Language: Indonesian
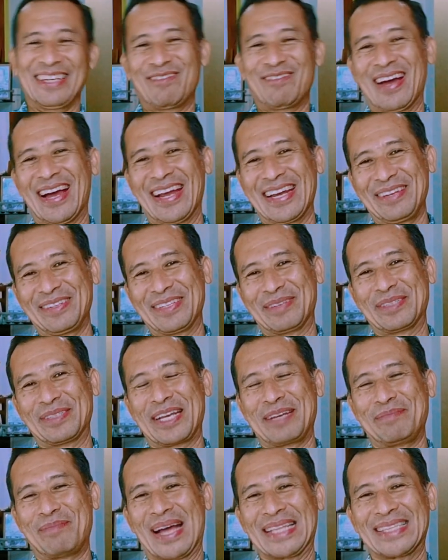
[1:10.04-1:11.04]
nih wah ini
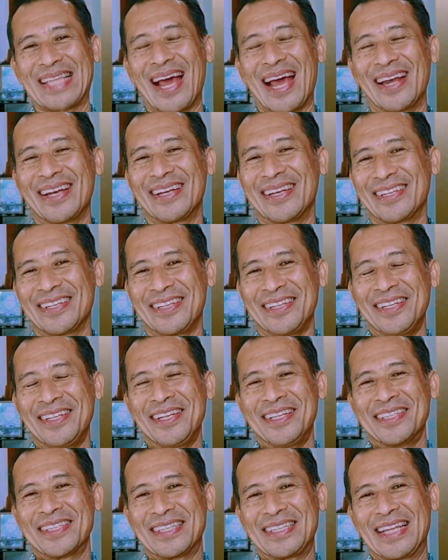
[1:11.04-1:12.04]
bisa-bisa dibatalin nih
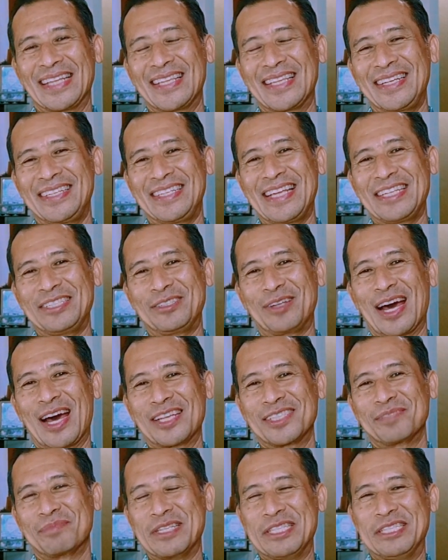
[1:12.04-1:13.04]
ternyata dia juga
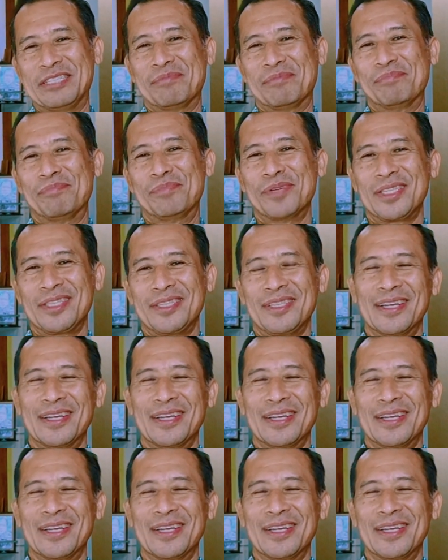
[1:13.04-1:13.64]
harus menjemput